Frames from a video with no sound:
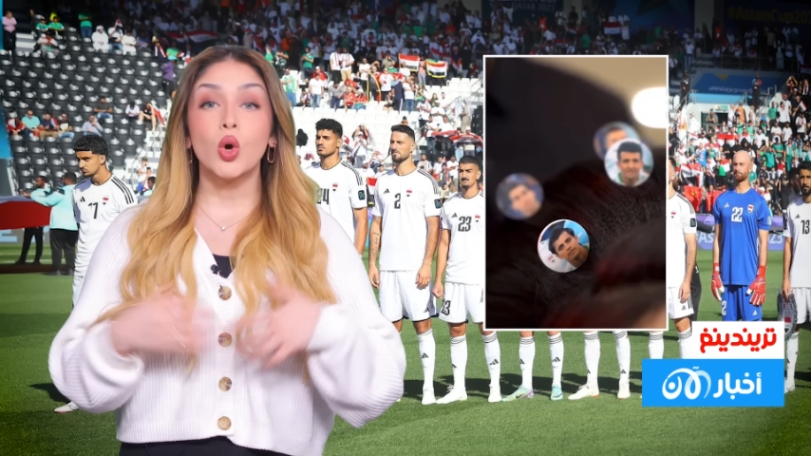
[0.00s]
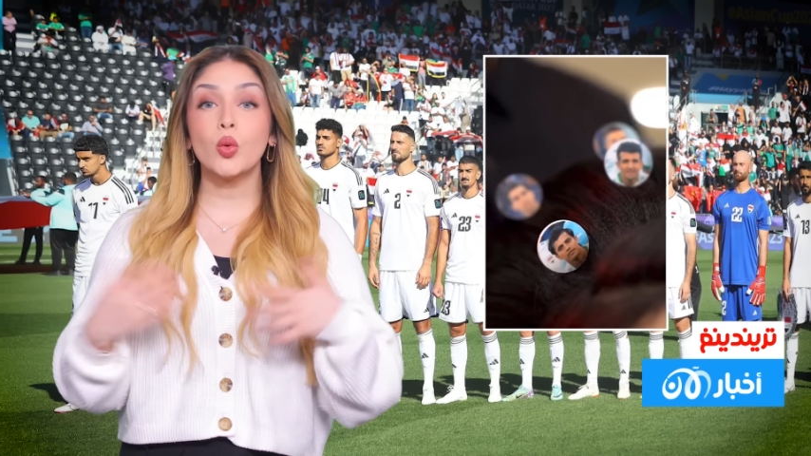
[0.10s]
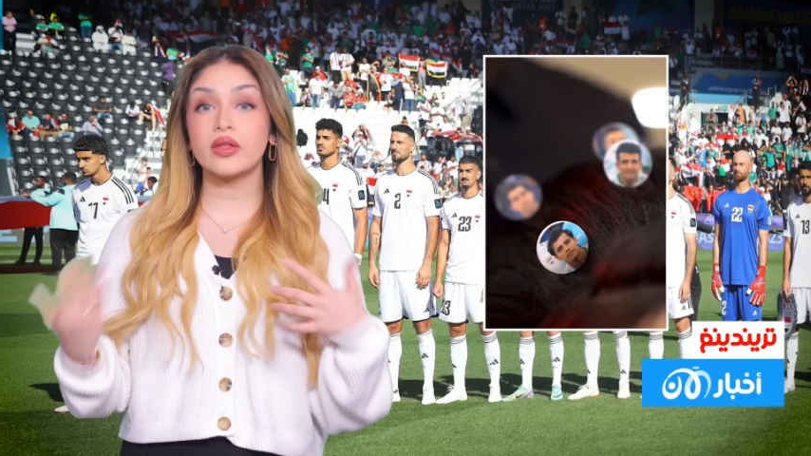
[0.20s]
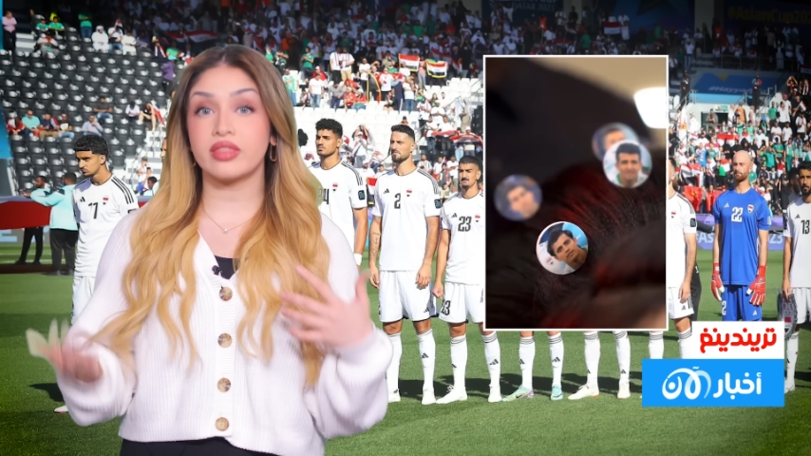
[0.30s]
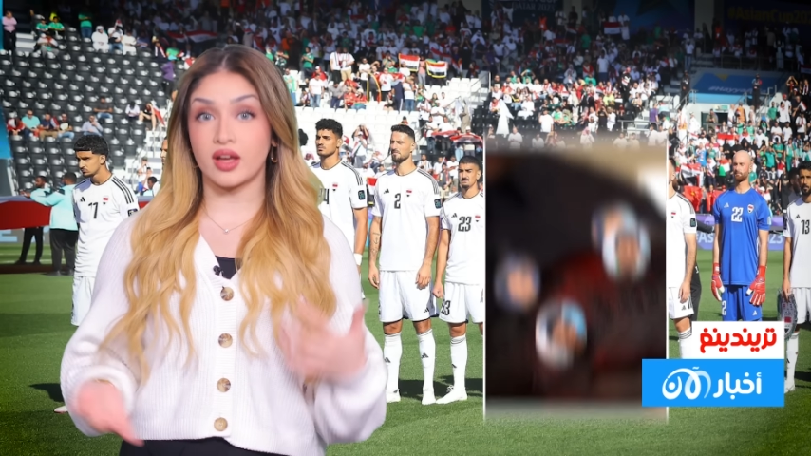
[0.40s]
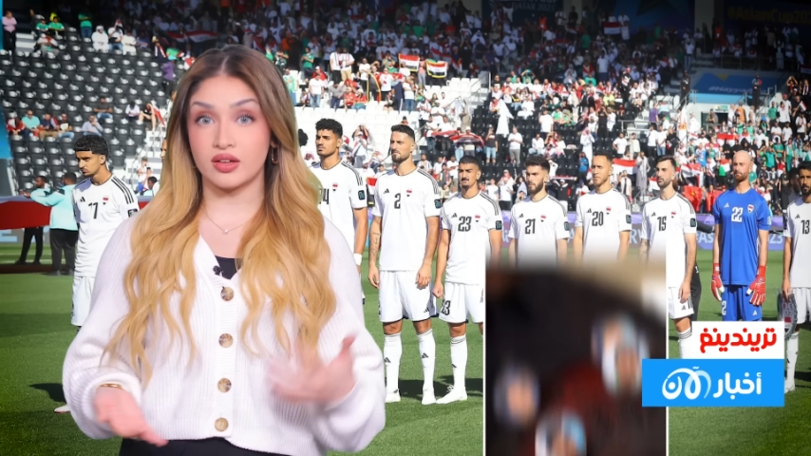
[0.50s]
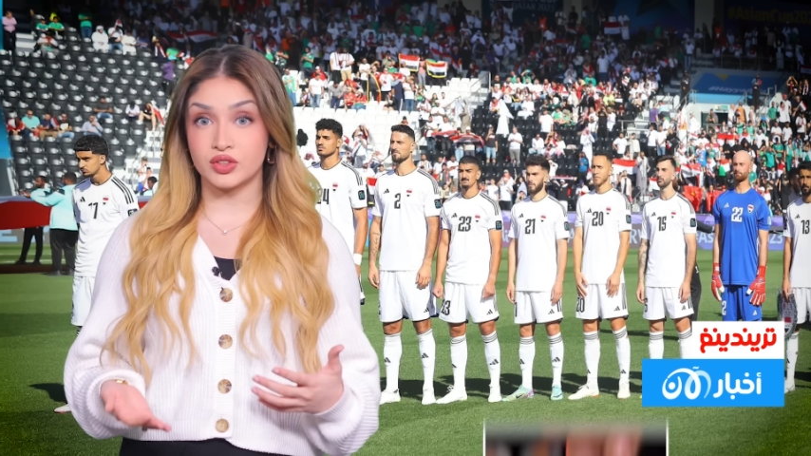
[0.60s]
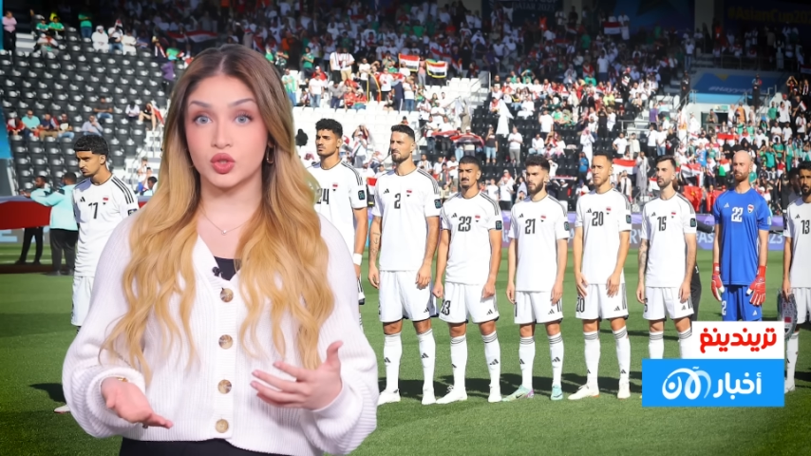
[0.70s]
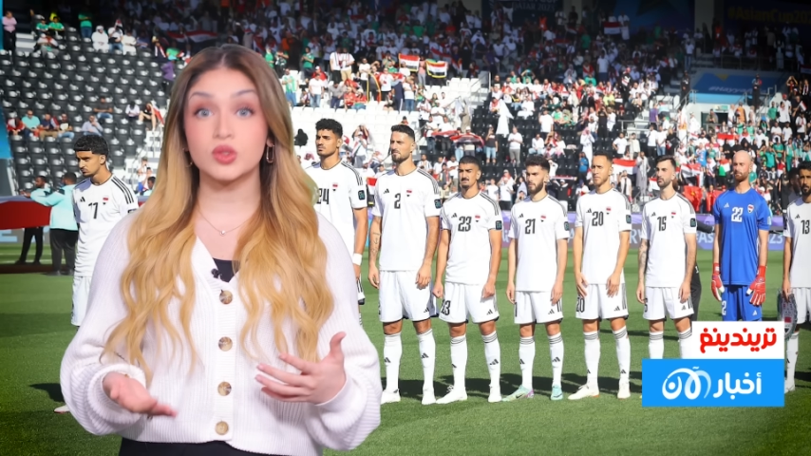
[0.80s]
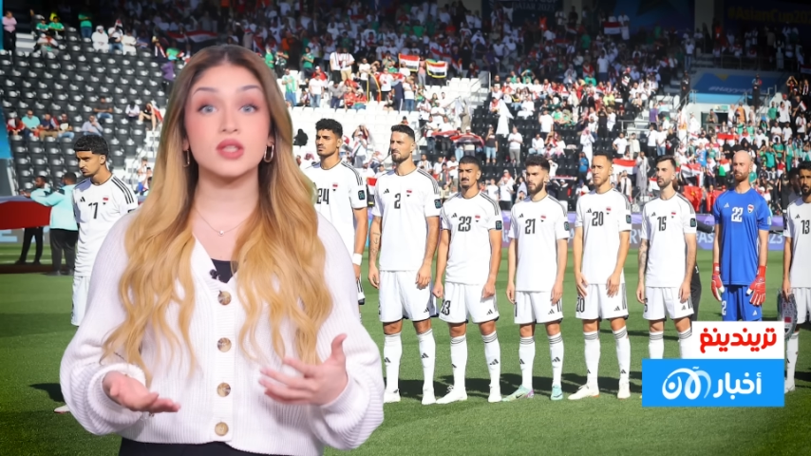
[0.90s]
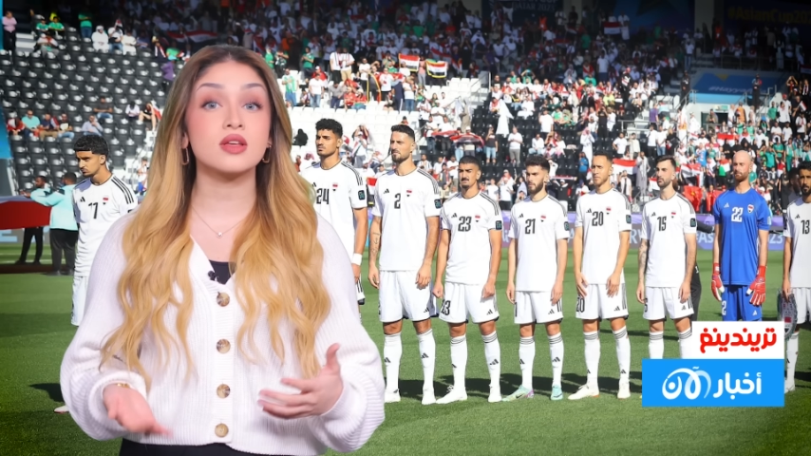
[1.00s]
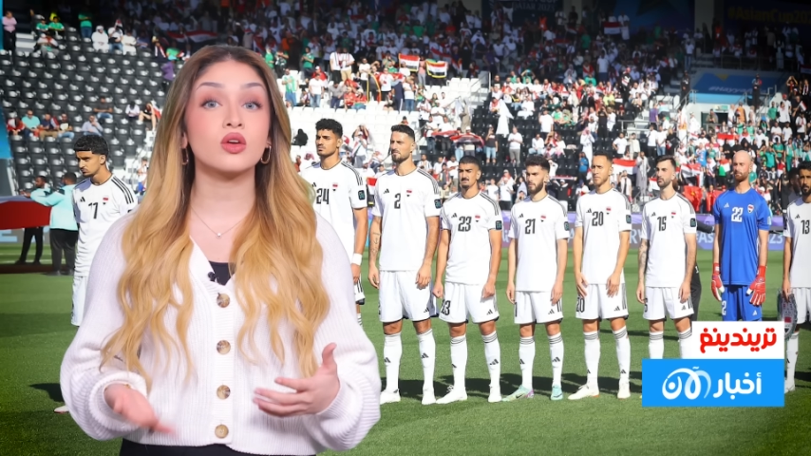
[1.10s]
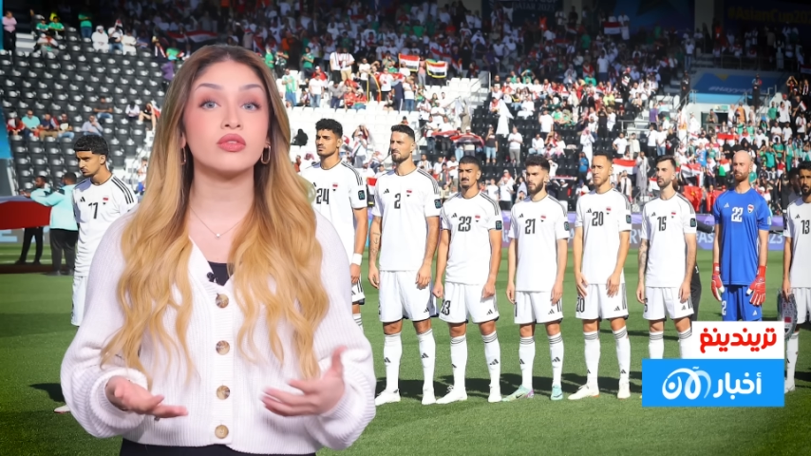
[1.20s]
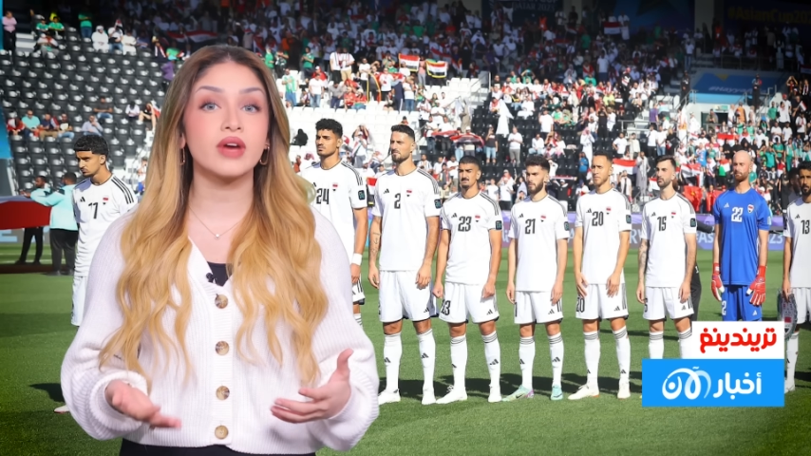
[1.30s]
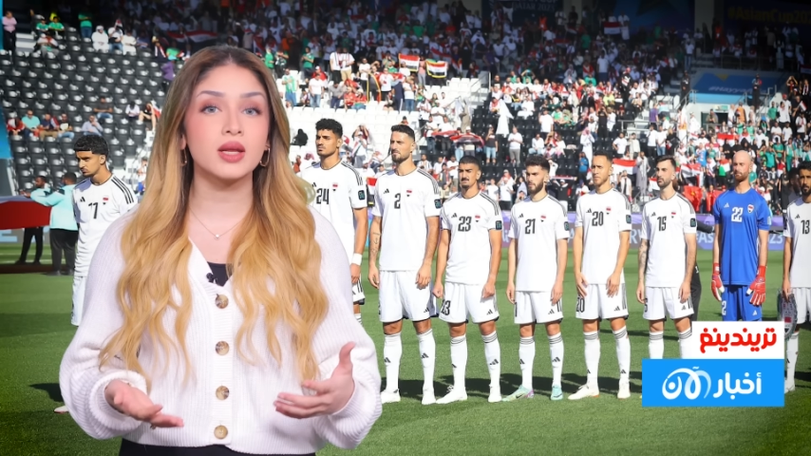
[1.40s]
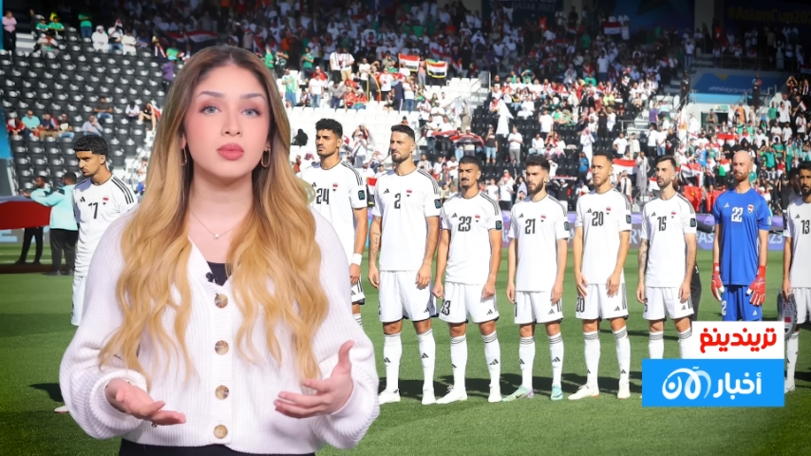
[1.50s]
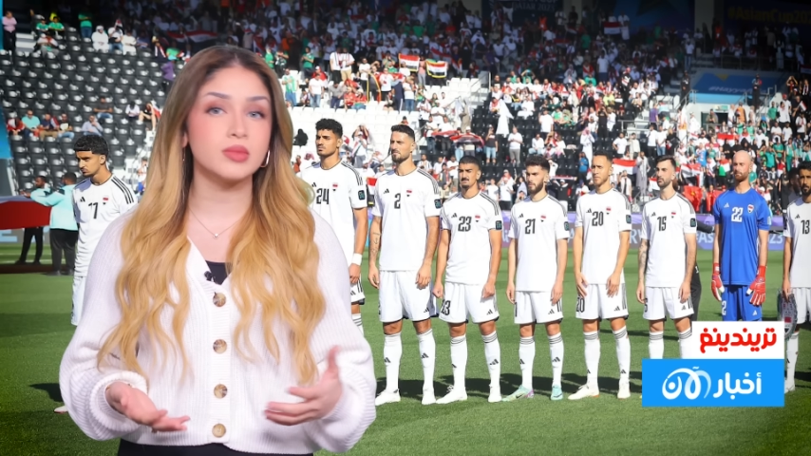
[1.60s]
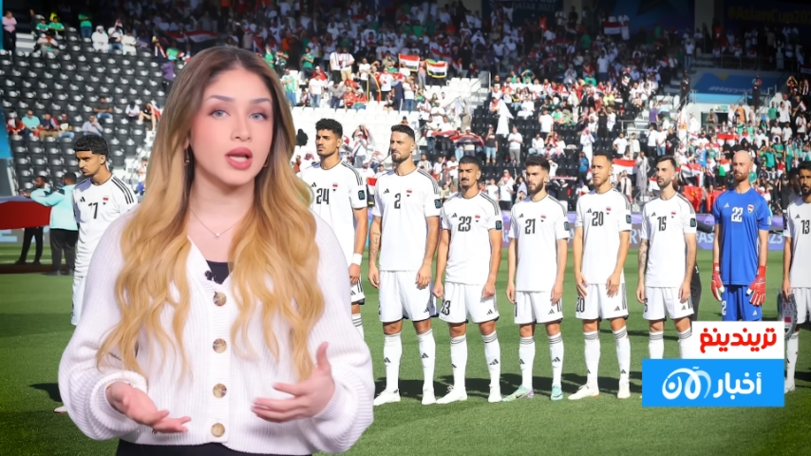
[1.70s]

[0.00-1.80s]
ووثق الفيديو تصرف غريب من